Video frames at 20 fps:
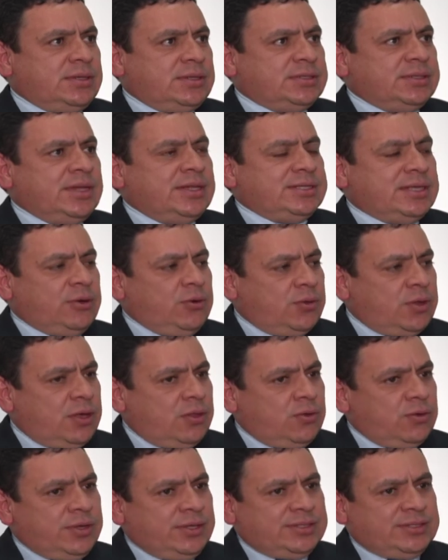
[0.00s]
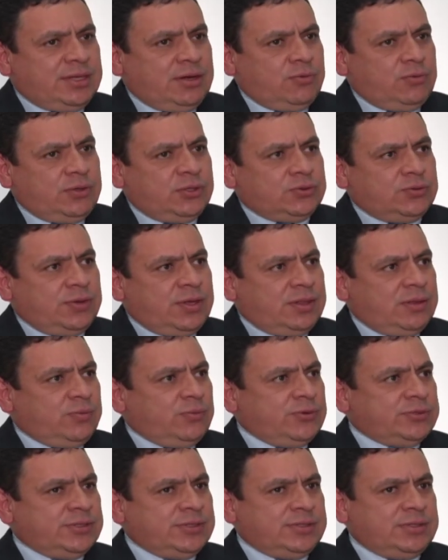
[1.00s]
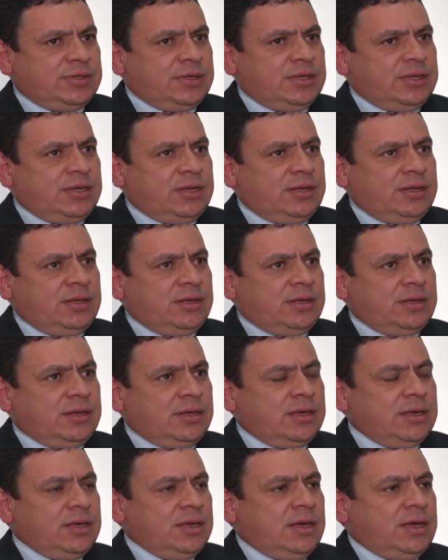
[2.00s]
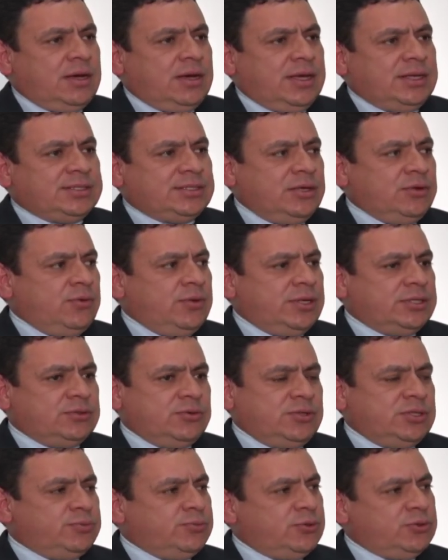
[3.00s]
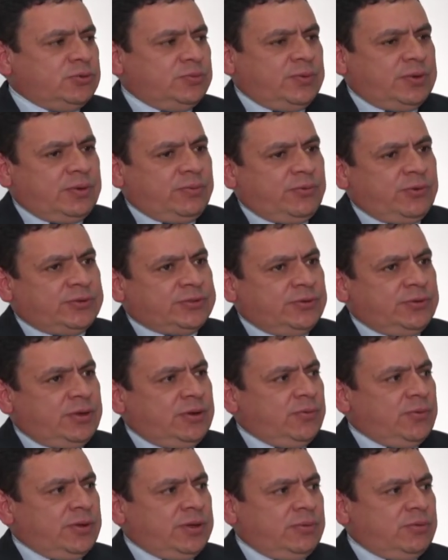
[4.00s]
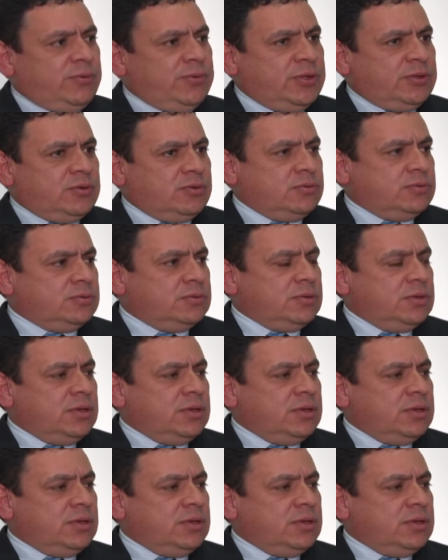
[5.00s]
se les, ha ayudado y si algún estudiante pues este, quiere esa ayuda, estoy dispuesto para poder ayudar en cualquier momento